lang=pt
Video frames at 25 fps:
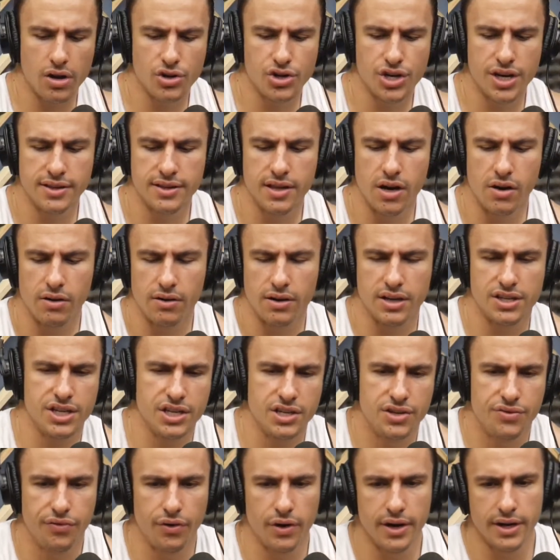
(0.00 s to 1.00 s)
agora o Xandão, a
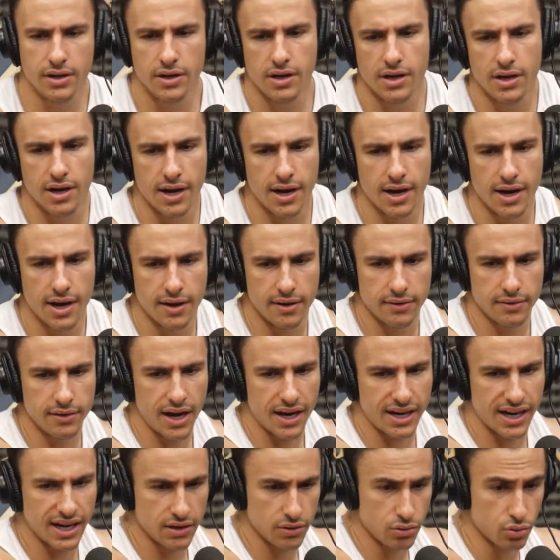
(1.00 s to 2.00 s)
gente foi na,
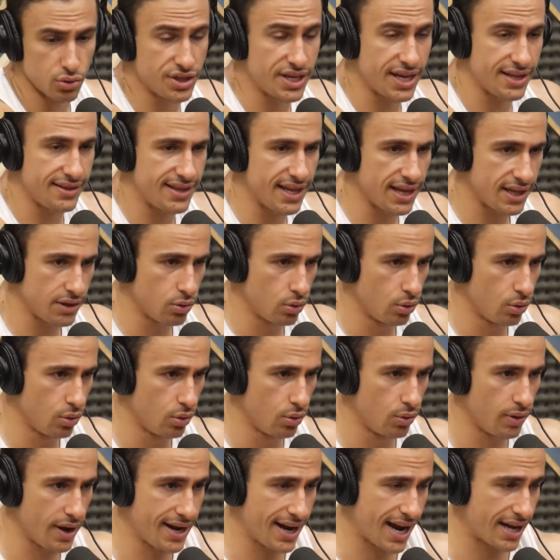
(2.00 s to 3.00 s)
no CT
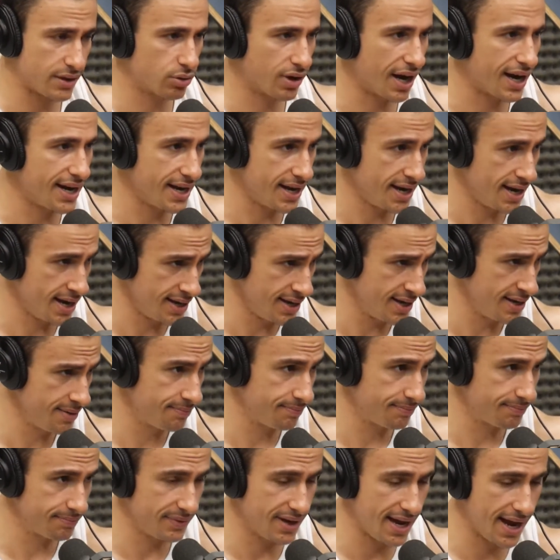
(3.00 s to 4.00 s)
do Renato Cariani,
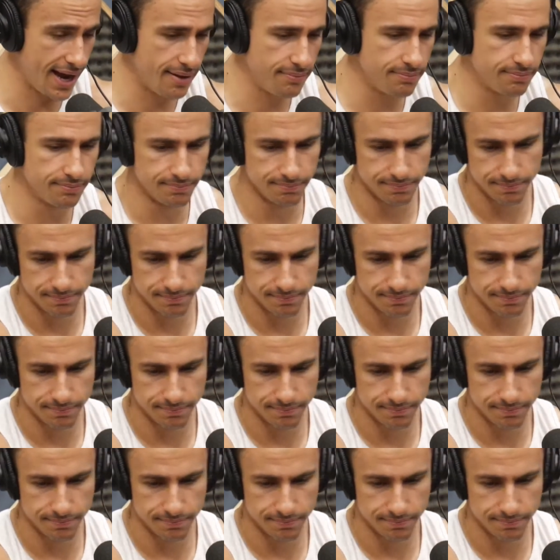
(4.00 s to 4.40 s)
né?